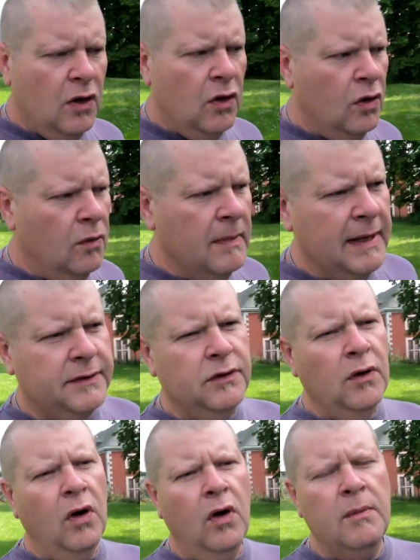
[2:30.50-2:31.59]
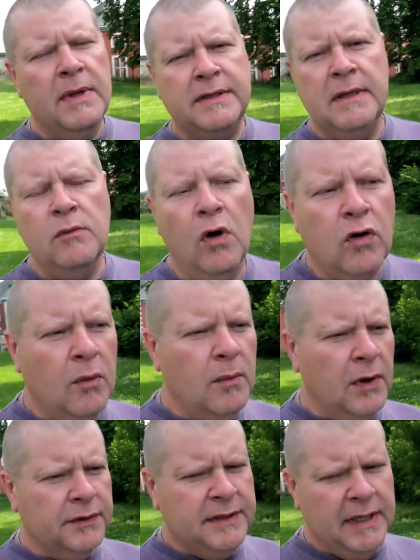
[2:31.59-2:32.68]
Euh, maintenant, mettez-moi en
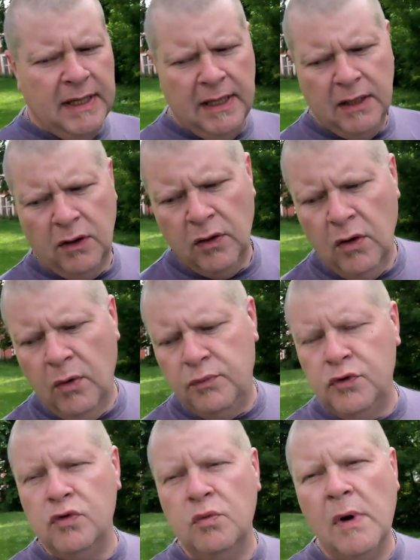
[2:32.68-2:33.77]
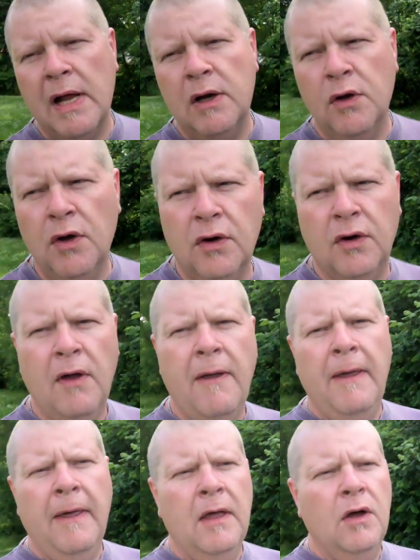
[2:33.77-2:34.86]
commentaire euh, plus ou moins l'heure.
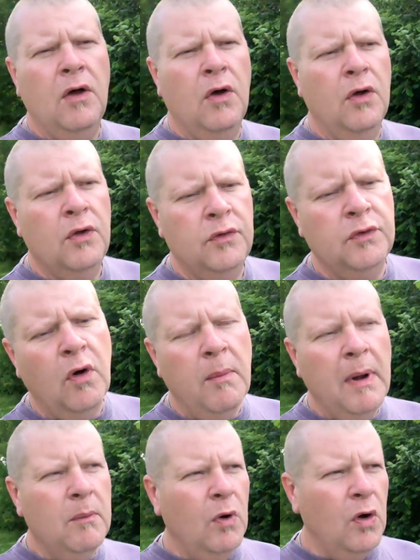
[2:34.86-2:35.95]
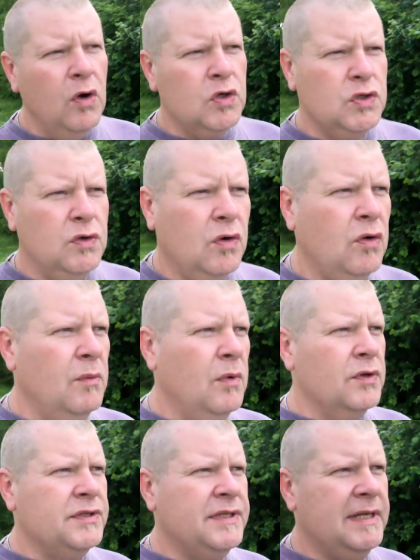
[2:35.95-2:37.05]
Euh, normalement, je
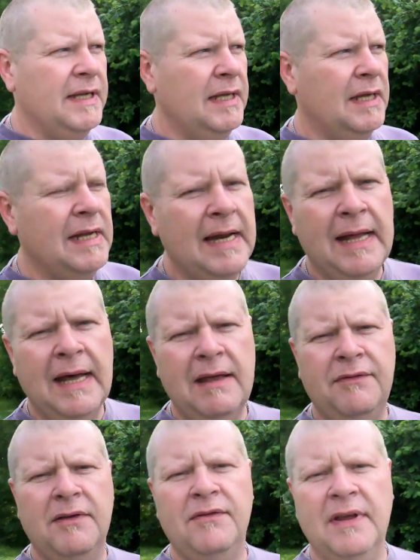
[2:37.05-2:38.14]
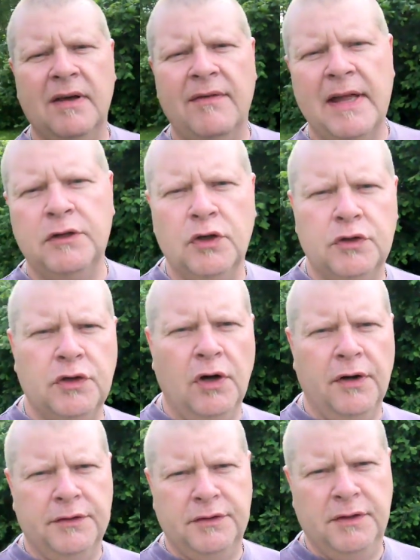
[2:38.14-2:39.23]
commençais les lives vers 20h30.